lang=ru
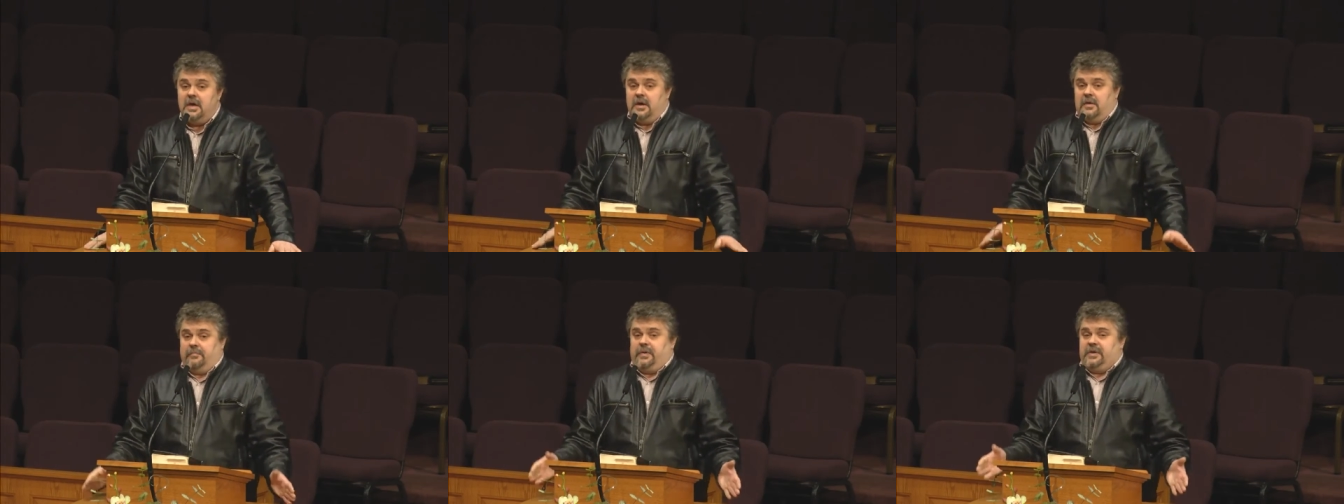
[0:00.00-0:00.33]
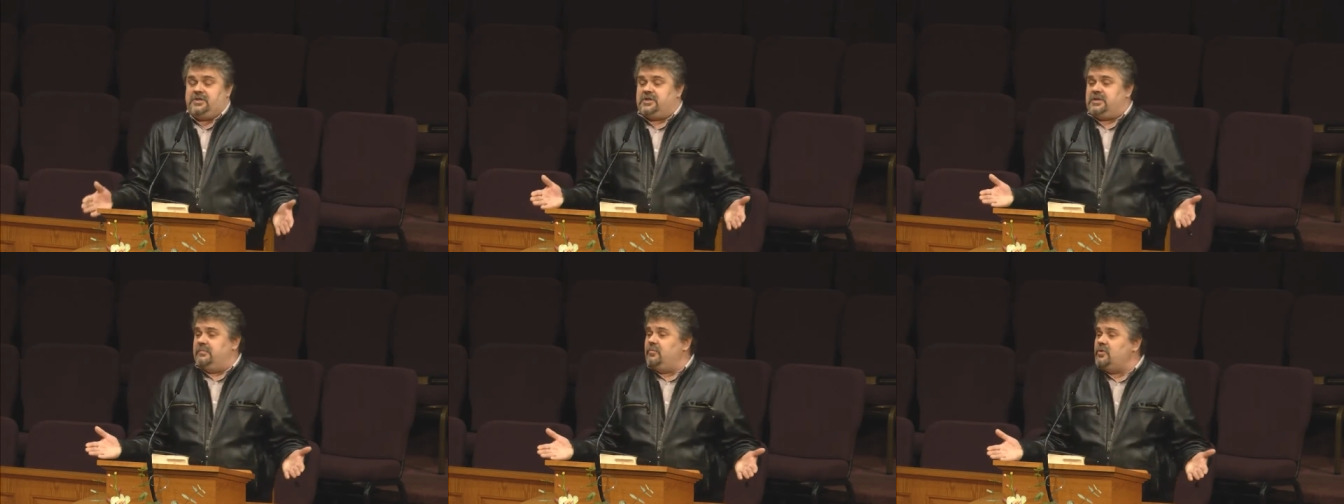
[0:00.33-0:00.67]

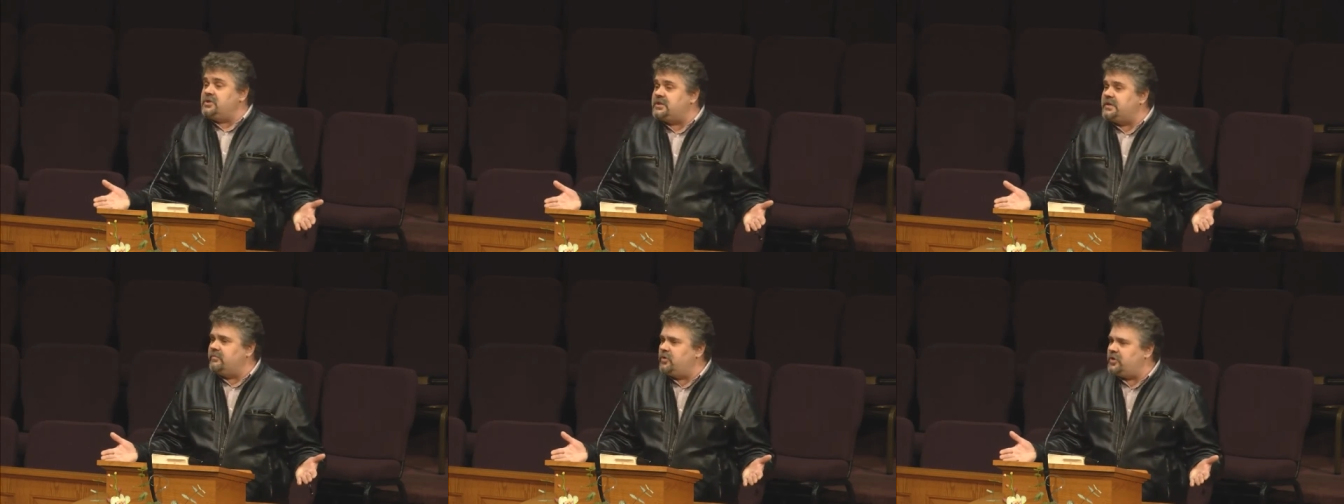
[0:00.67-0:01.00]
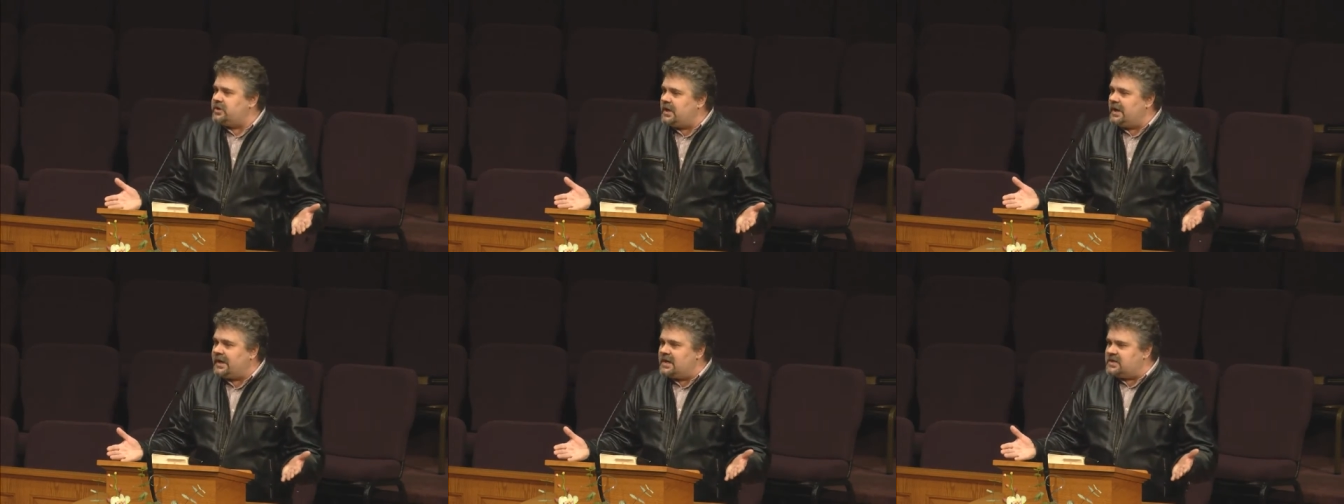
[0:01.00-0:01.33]
Почему
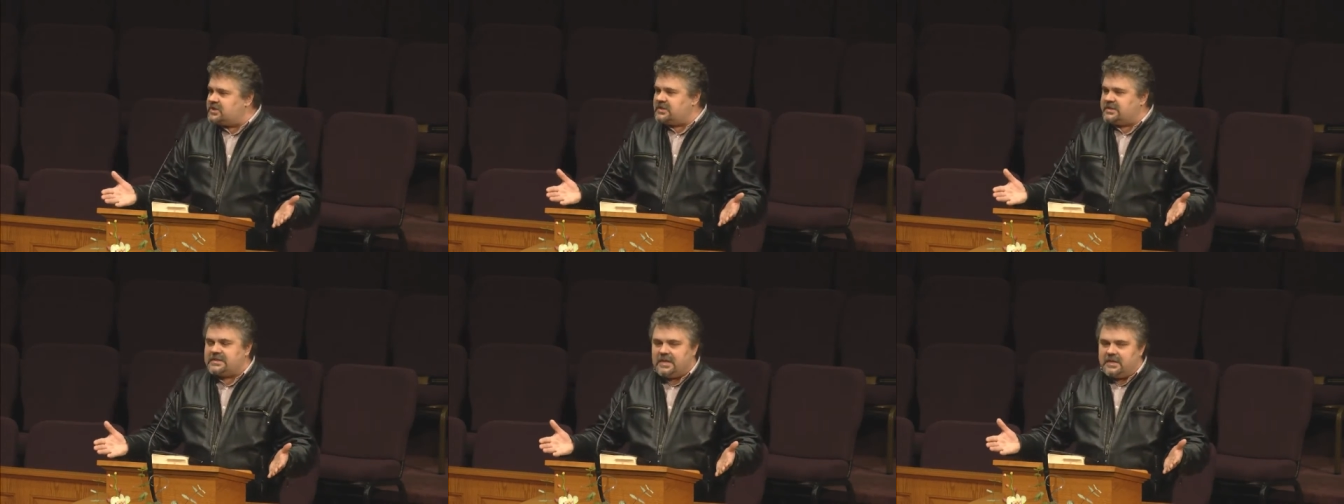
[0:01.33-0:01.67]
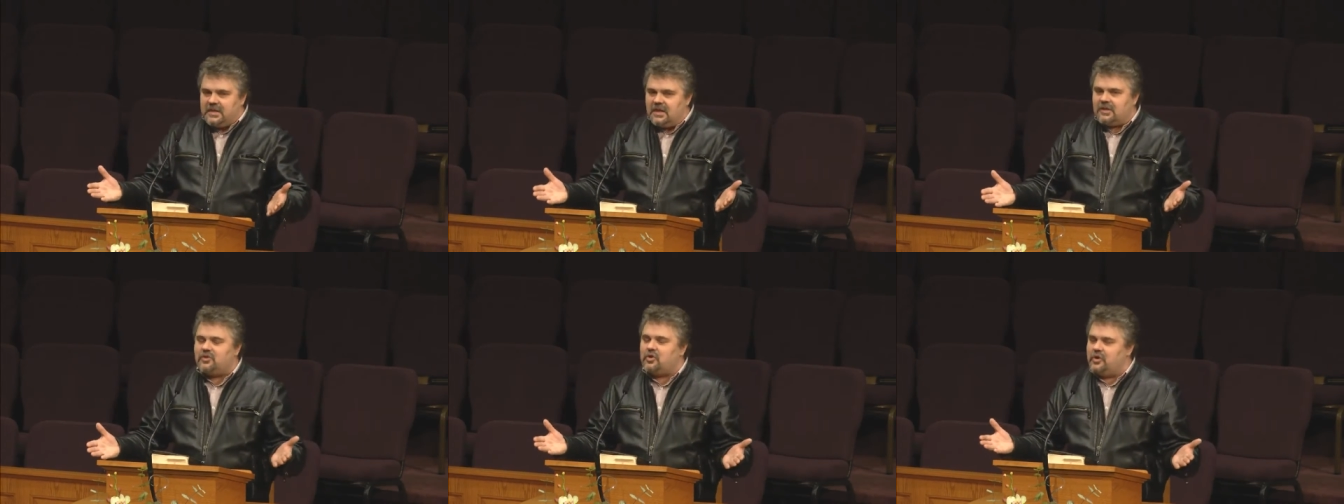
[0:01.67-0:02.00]
сегодня, кажется,
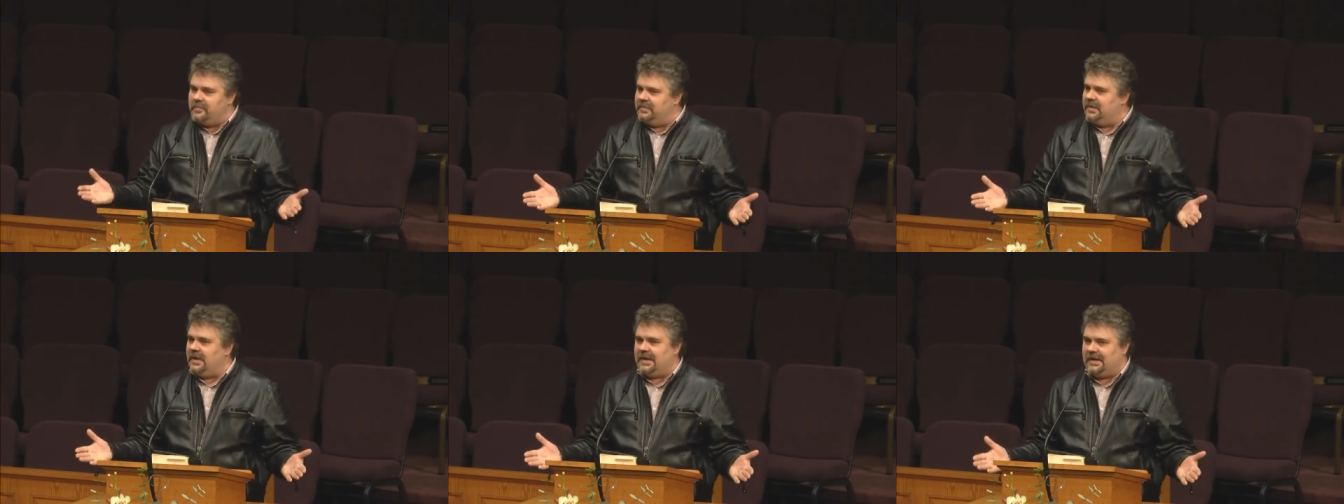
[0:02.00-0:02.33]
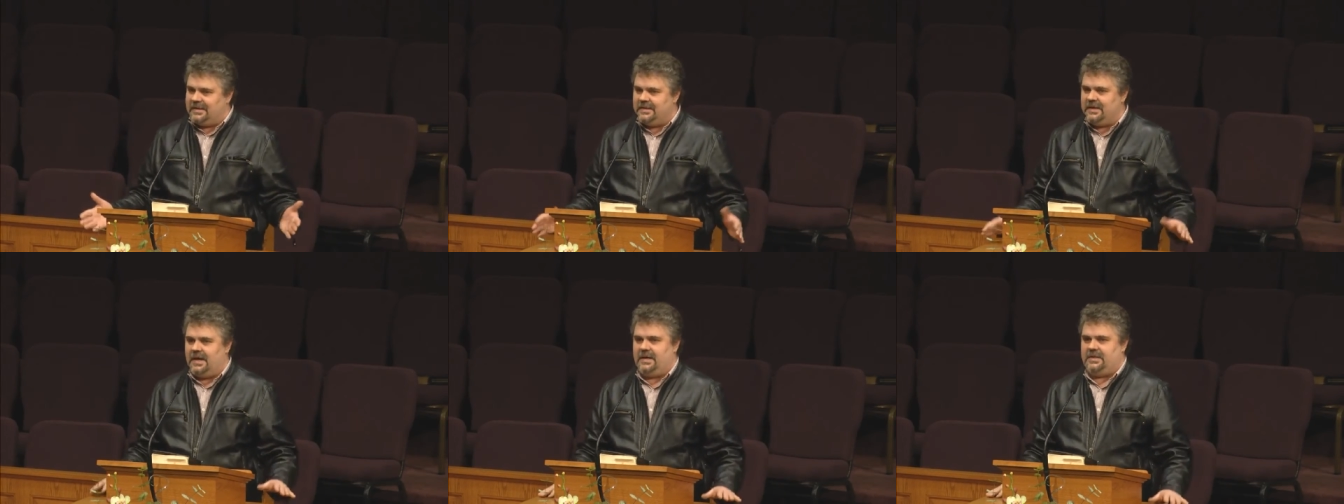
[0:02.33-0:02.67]
нет той
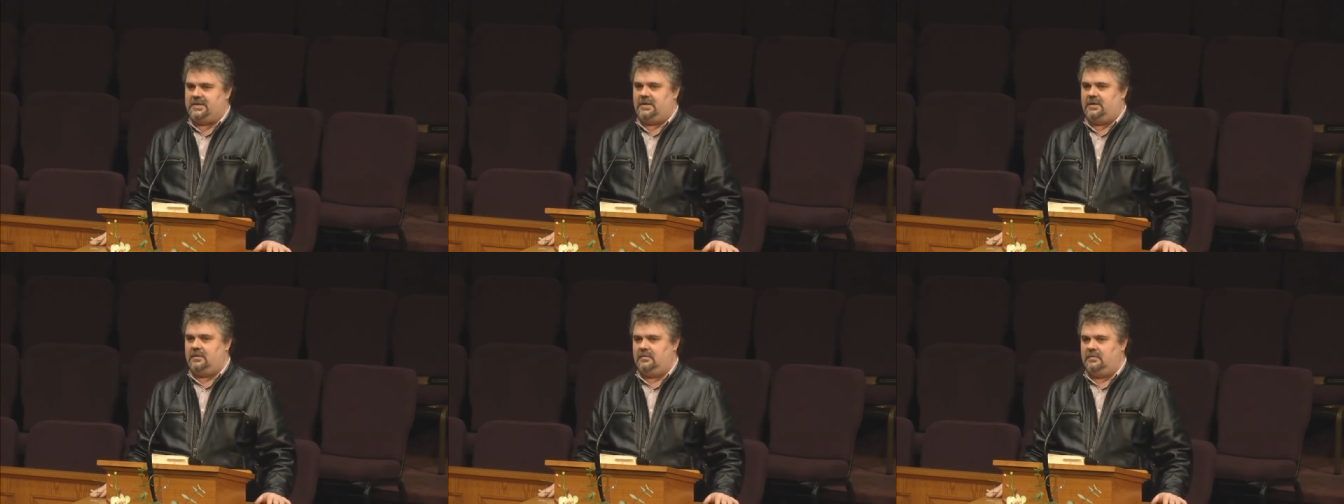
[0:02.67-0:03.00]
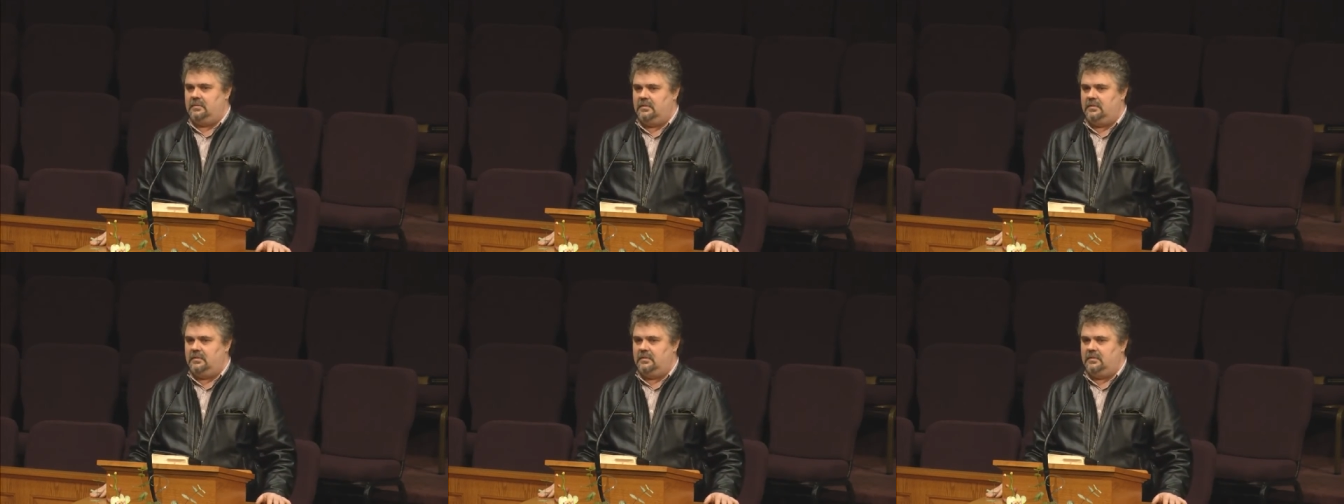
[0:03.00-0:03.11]
благодати –